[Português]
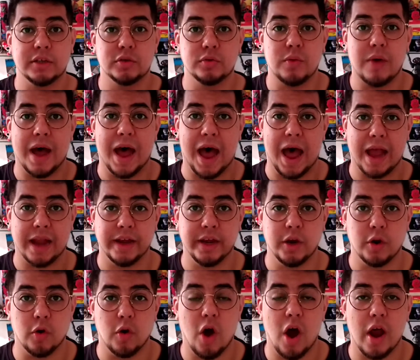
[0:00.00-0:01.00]
um
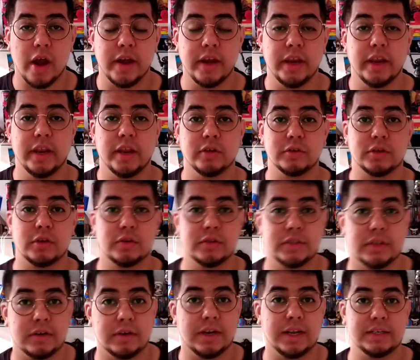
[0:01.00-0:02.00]
Hardcore, eu sou o
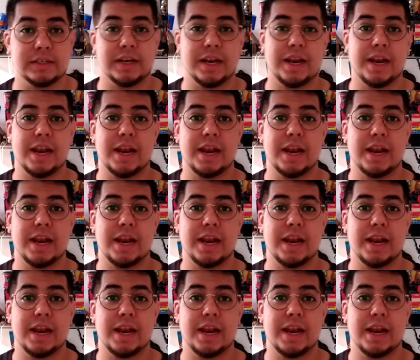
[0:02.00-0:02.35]
Luciano Mestre,